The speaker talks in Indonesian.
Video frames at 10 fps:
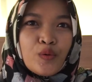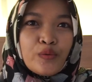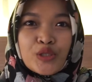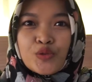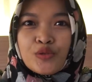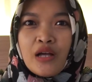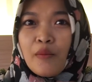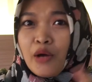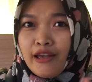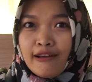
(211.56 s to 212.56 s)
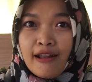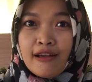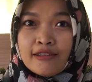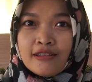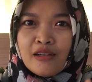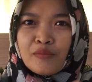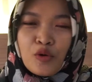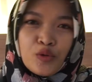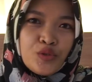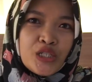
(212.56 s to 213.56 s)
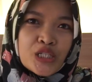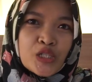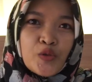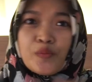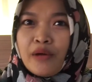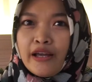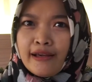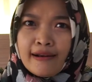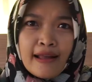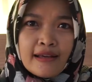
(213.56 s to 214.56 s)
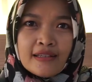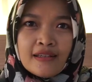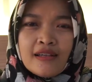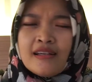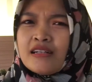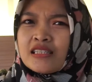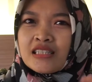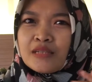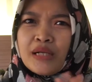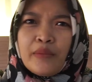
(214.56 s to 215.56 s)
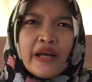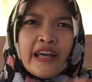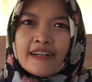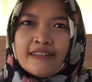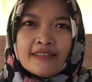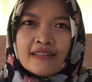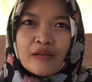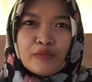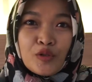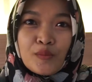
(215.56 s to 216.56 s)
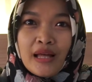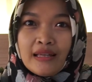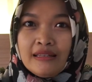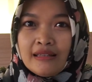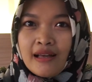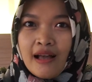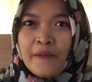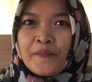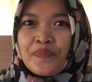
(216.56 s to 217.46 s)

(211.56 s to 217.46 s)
wisuda bayar lagi mau yudisium bayar lagi serba bayar intinya belum lagi ya